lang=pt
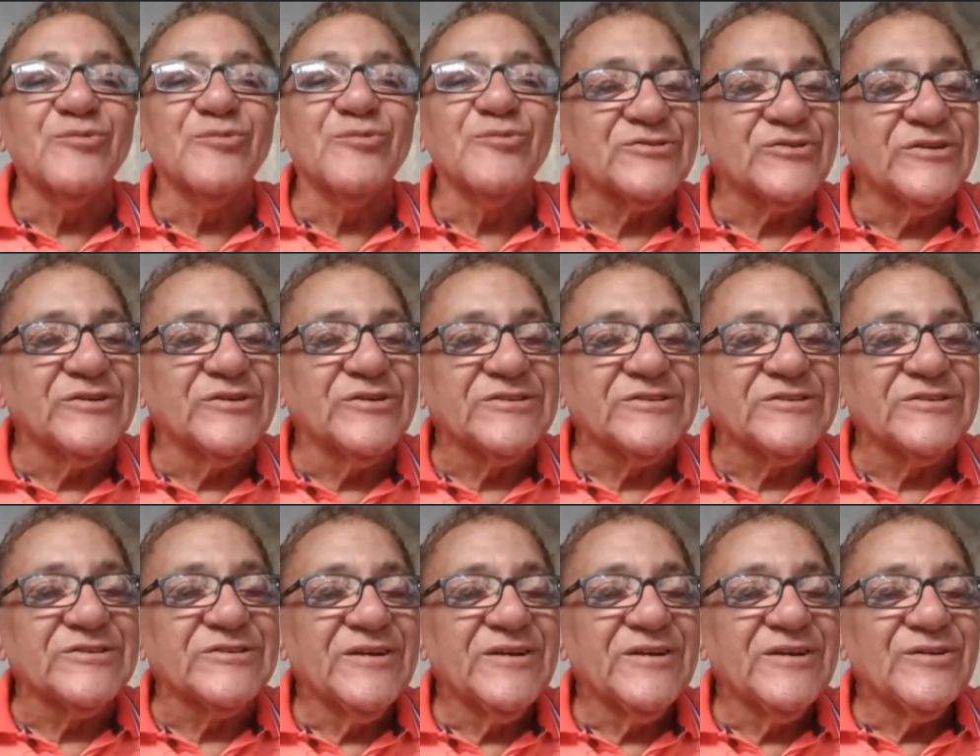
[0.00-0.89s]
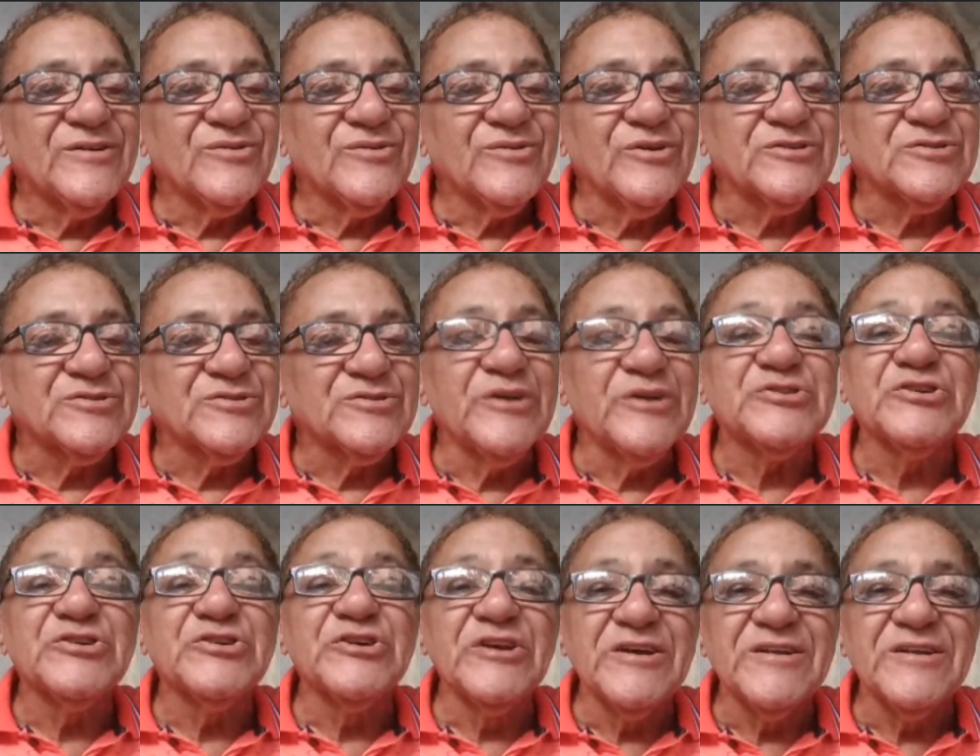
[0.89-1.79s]
mais com esse, com esse
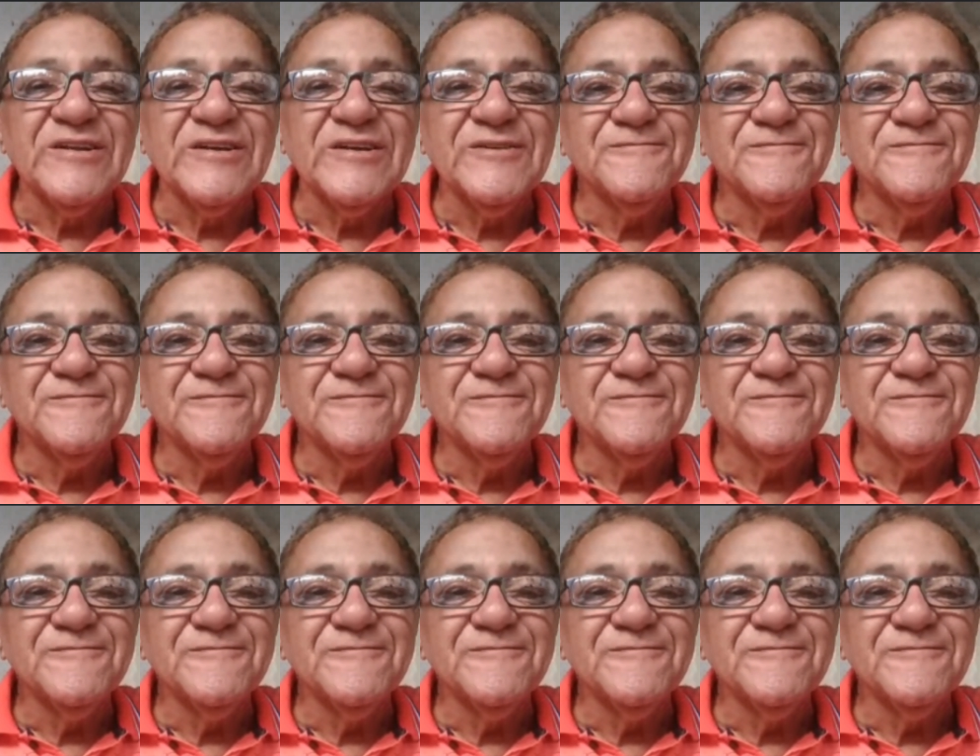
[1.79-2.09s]
métier, né?